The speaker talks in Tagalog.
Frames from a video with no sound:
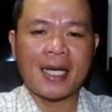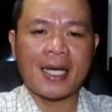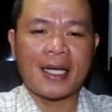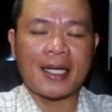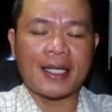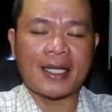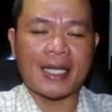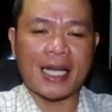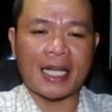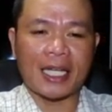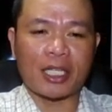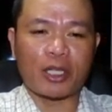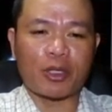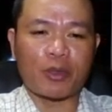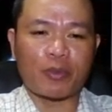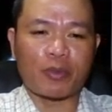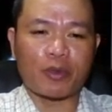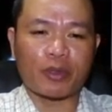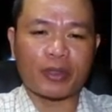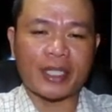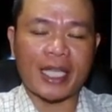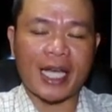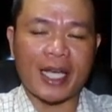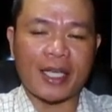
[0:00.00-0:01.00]
Narito
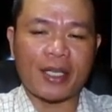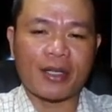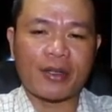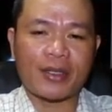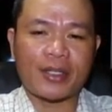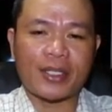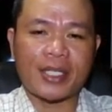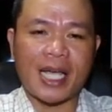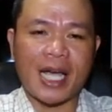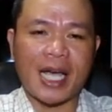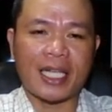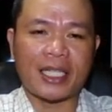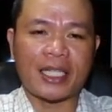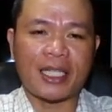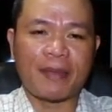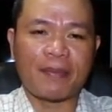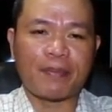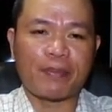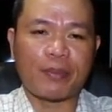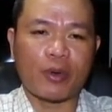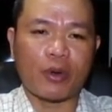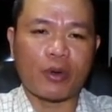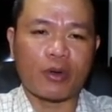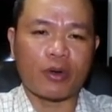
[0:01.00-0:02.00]
po tayo sa ating
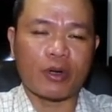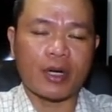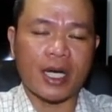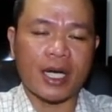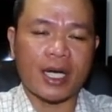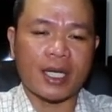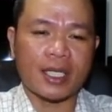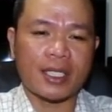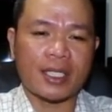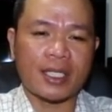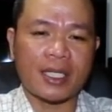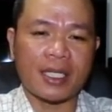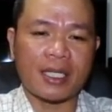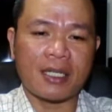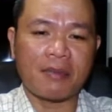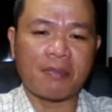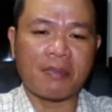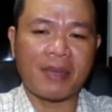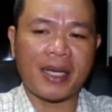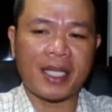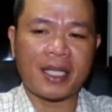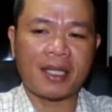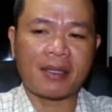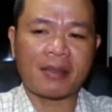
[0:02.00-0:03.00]
pong uh,
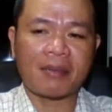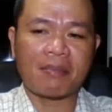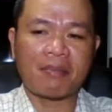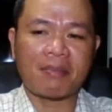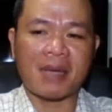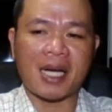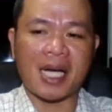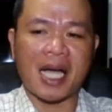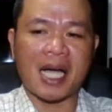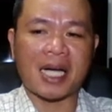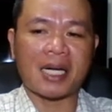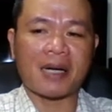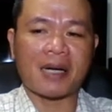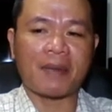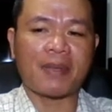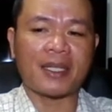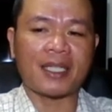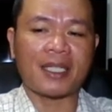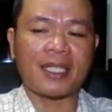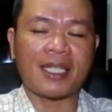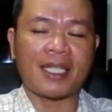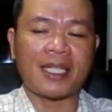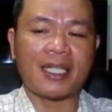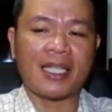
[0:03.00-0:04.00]
segment, mga
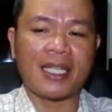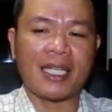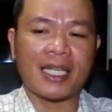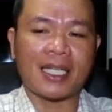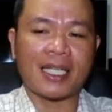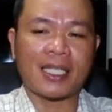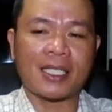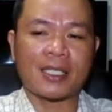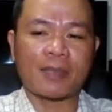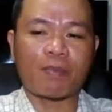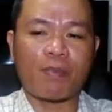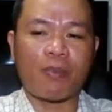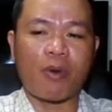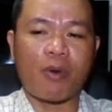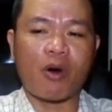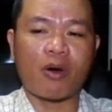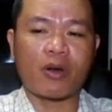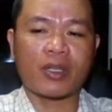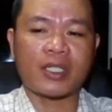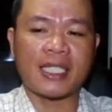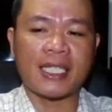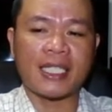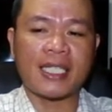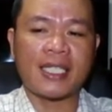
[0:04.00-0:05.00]
kapatid,
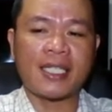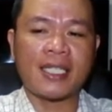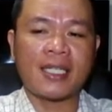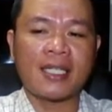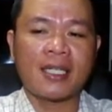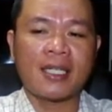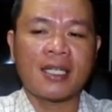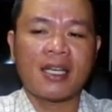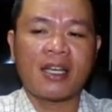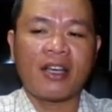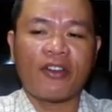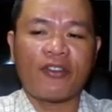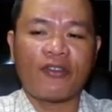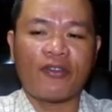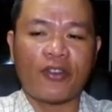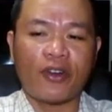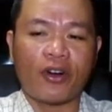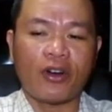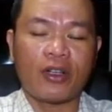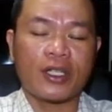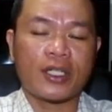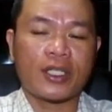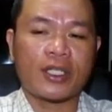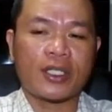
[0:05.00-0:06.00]
Exposing
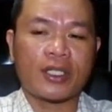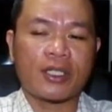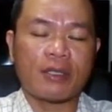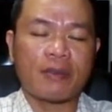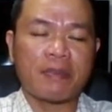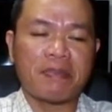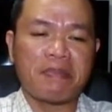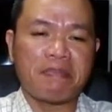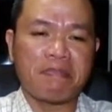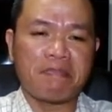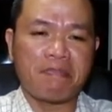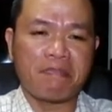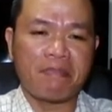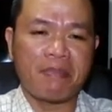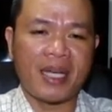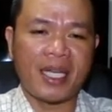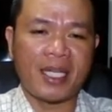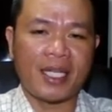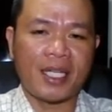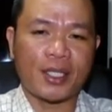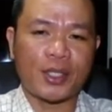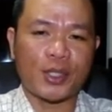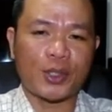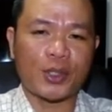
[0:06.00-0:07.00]
False
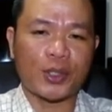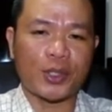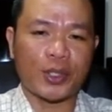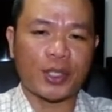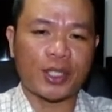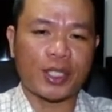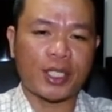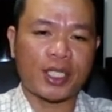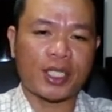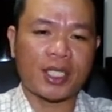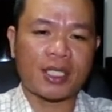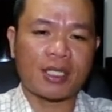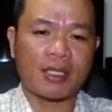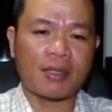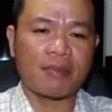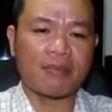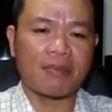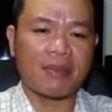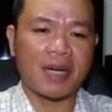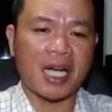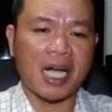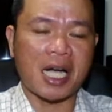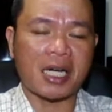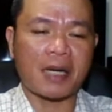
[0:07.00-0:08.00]
Ministers,
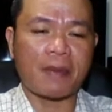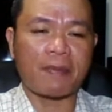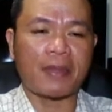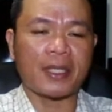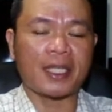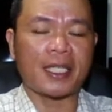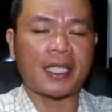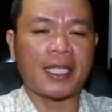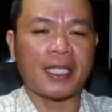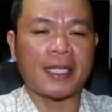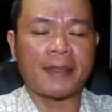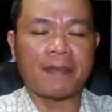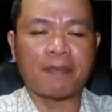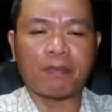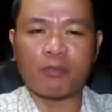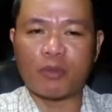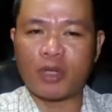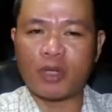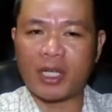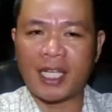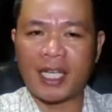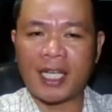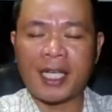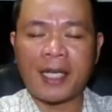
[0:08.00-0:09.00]
mga kapatid.
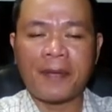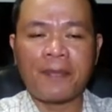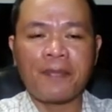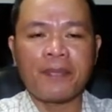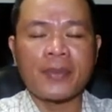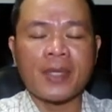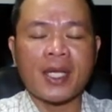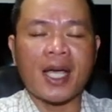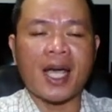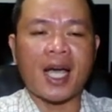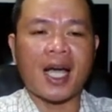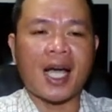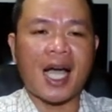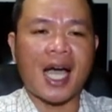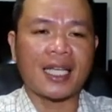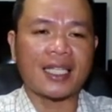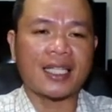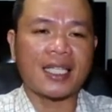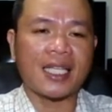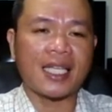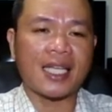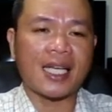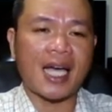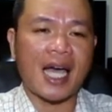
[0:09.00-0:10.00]
Muli, ang
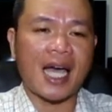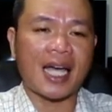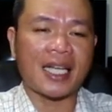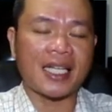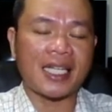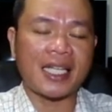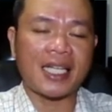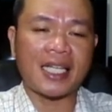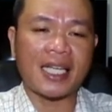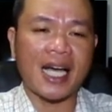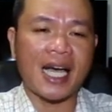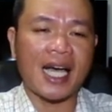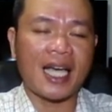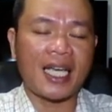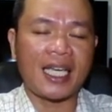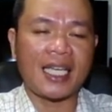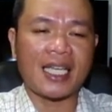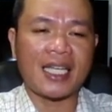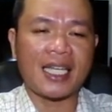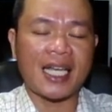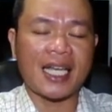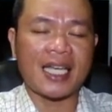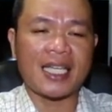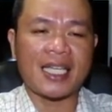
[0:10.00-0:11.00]
ating
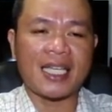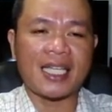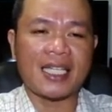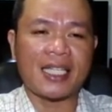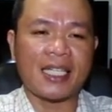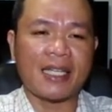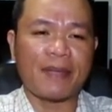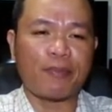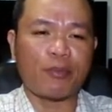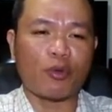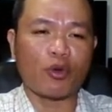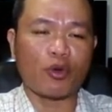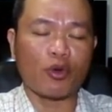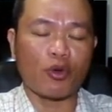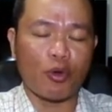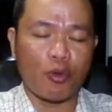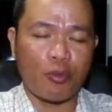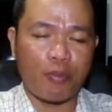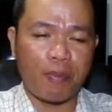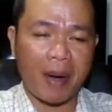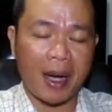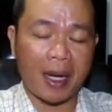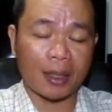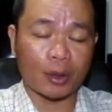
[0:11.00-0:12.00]
adhikain ay hindi po
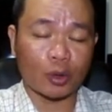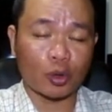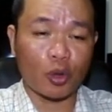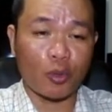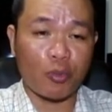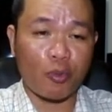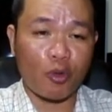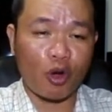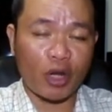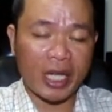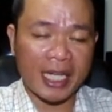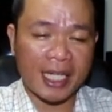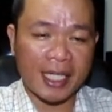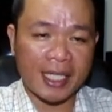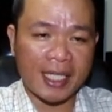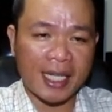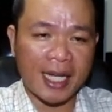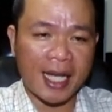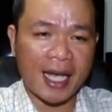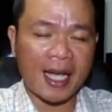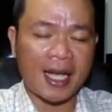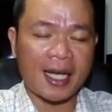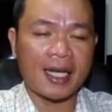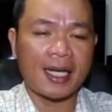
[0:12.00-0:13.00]
upang
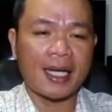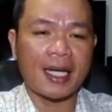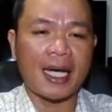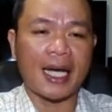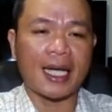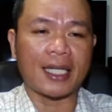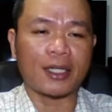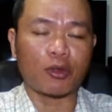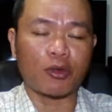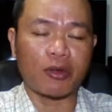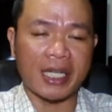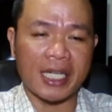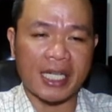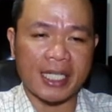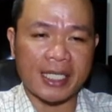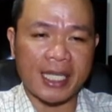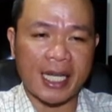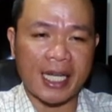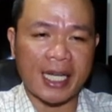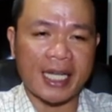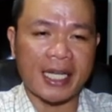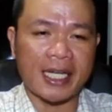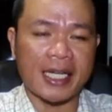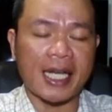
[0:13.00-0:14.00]
tumuligsa at
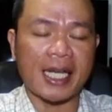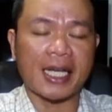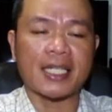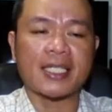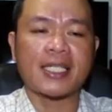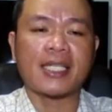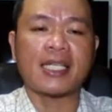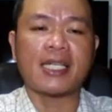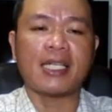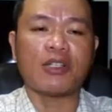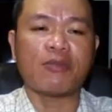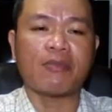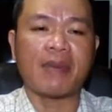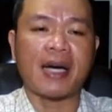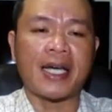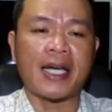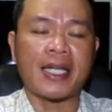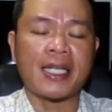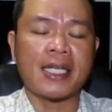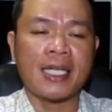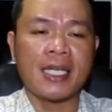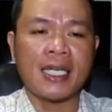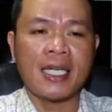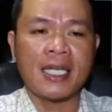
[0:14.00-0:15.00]
tuligsain ang sinuman.